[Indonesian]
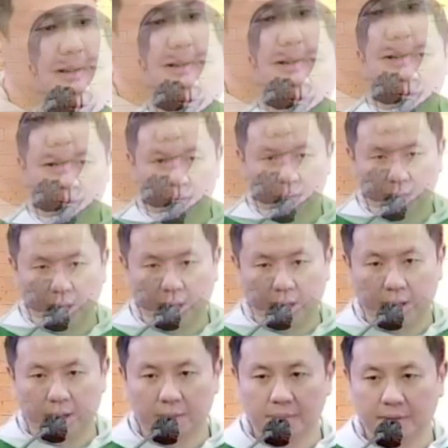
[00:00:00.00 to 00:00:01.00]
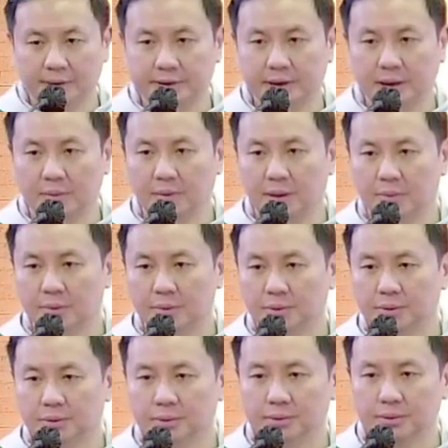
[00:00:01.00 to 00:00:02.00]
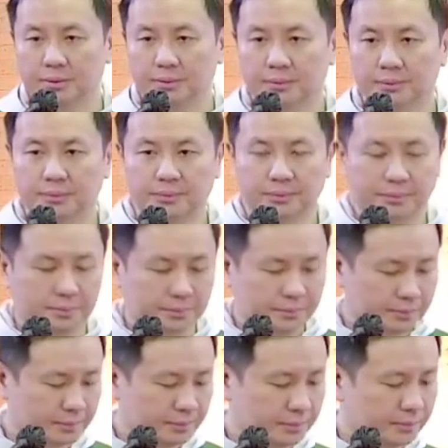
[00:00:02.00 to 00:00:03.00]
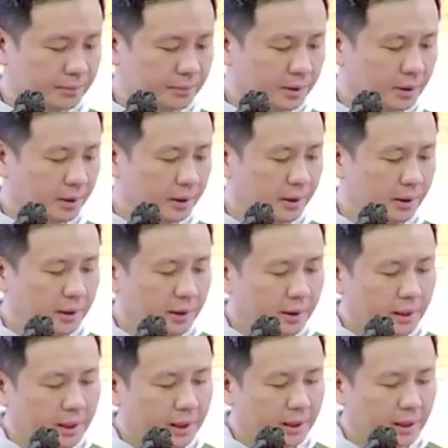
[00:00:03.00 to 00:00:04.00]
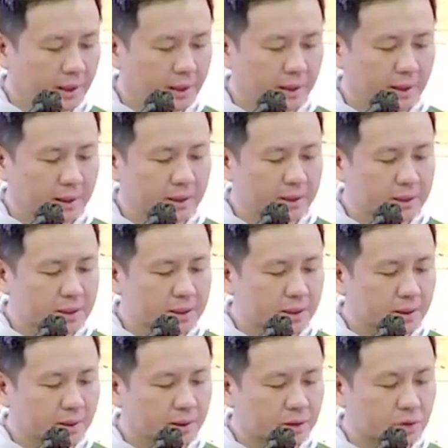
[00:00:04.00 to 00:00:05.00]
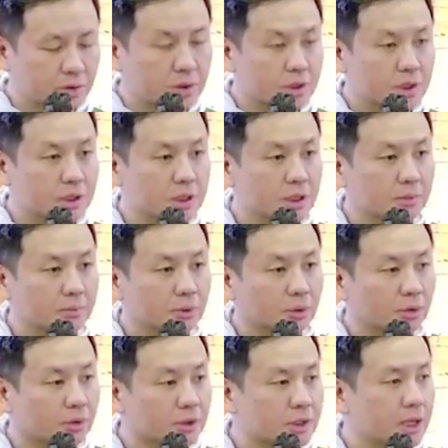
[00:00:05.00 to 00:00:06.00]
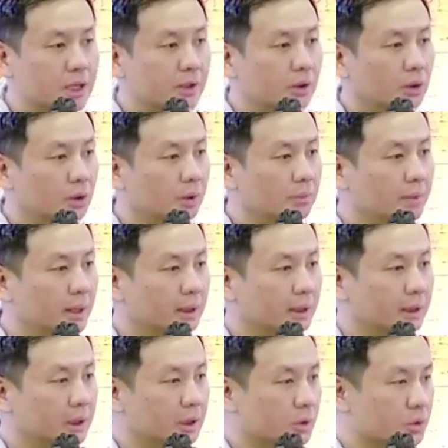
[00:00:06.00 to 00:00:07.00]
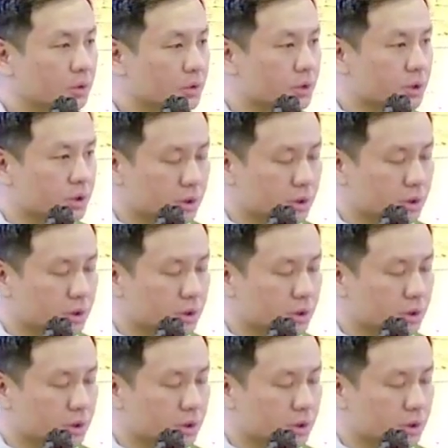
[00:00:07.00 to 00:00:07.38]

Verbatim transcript: Tuhan bersamamu dan bersama roh. Inilah Injil suci menurut Santo Matius.